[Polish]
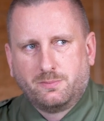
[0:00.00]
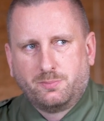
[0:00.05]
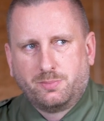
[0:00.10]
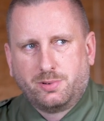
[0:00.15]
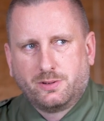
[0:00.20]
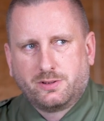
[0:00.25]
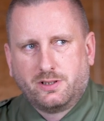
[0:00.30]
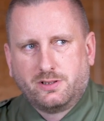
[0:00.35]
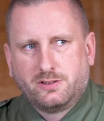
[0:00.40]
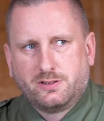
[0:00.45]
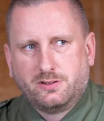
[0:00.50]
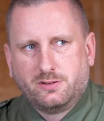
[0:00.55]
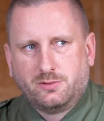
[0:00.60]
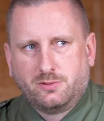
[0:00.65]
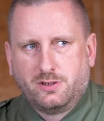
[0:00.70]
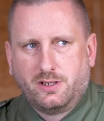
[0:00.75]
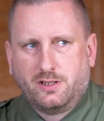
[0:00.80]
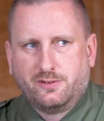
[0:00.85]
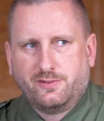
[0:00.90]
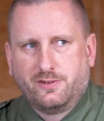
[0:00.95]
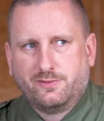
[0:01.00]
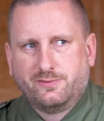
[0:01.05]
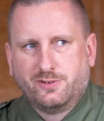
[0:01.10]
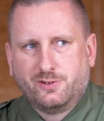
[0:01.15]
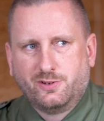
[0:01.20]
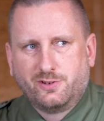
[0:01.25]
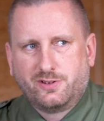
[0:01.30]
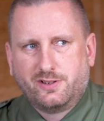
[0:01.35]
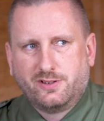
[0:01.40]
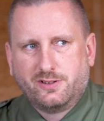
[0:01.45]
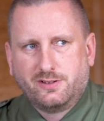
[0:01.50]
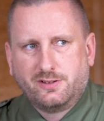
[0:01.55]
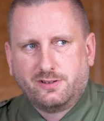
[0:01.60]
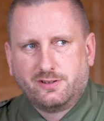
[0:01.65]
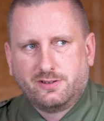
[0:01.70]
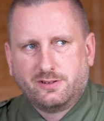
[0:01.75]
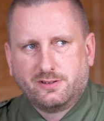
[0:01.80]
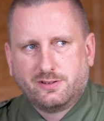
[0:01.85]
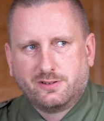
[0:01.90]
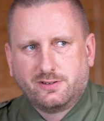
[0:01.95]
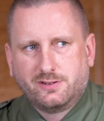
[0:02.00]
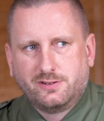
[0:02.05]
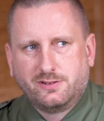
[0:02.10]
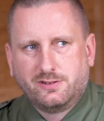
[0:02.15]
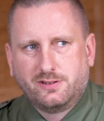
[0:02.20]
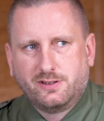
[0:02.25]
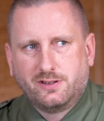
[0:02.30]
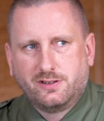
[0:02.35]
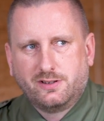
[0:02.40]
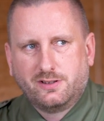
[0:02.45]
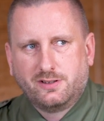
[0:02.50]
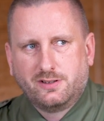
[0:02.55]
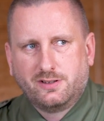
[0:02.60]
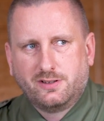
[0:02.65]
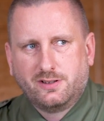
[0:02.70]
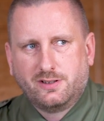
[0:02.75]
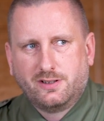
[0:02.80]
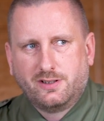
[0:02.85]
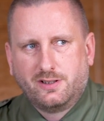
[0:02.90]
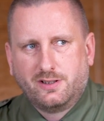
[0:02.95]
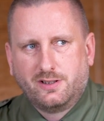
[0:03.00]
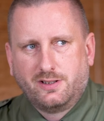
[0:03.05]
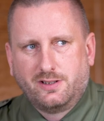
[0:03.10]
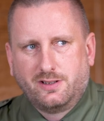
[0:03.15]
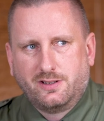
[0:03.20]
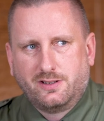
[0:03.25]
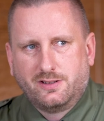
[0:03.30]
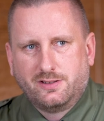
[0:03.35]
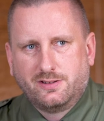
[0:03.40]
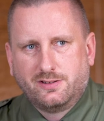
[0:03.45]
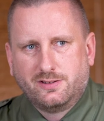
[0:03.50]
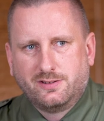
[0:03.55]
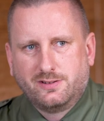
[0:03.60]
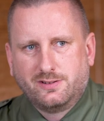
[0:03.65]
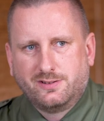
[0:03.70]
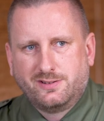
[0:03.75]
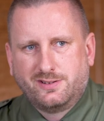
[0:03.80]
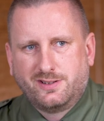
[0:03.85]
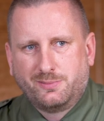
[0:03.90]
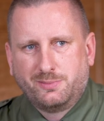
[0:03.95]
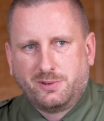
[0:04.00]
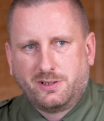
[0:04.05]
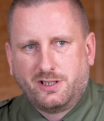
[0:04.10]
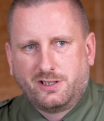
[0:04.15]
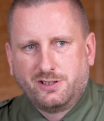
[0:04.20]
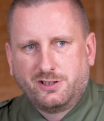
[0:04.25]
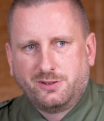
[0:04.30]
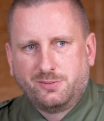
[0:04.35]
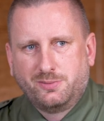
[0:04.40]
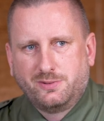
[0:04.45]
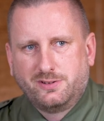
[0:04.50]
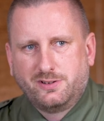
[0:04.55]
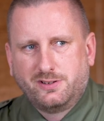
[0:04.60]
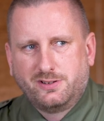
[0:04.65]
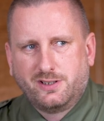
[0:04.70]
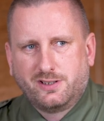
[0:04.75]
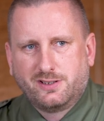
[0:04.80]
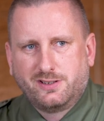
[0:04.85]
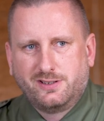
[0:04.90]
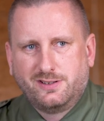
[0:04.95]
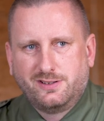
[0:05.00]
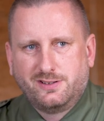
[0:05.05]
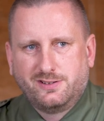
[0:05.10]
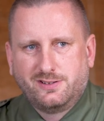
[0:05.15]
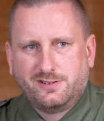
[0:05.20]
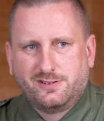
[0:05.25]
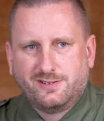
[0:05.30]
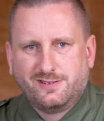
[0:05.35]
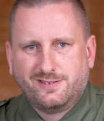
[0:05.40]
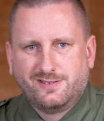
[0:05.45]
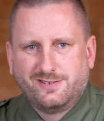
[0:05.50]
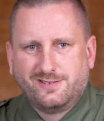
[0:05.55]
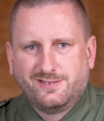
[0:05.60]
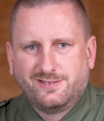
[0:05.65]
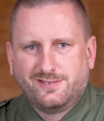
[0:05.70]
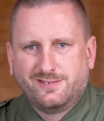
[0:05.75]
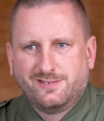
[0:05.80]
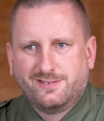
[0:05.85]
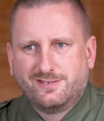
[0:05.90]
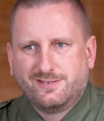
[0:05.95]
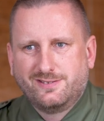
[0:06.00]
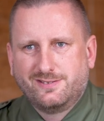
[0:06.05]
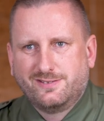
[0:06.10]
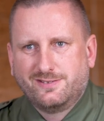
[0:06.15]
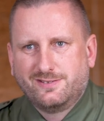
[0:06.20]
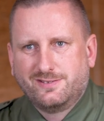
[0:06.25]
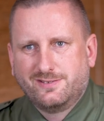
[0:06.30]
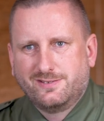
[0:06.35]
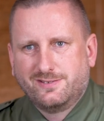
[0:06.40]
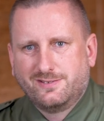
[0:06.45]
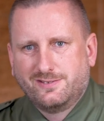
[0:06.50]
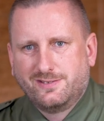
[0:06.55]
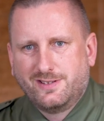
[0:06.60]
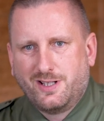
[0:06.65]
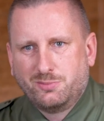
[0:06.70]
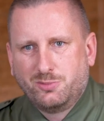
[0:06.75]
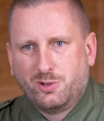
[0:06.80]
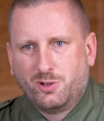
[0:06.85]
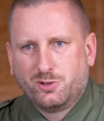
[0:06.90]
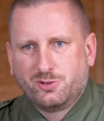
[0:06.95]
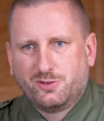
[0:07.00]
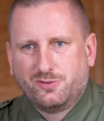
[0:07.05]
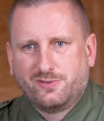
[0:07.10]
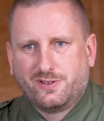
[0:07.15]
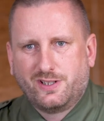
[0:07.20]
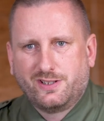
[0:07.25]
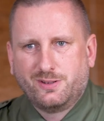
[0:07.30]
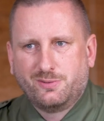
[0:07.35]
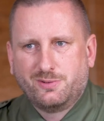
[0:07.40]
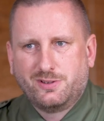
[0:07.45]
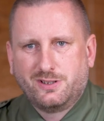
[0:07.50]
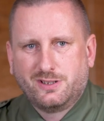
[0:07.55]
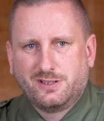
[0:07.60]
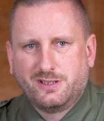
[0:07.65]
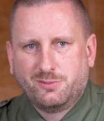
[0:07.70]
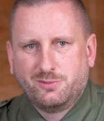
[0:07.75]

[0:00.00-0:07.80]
potężną ulewę w nocy, gdzie E, zabieraliśmy dzieciaki z e, namiotów, razem z ich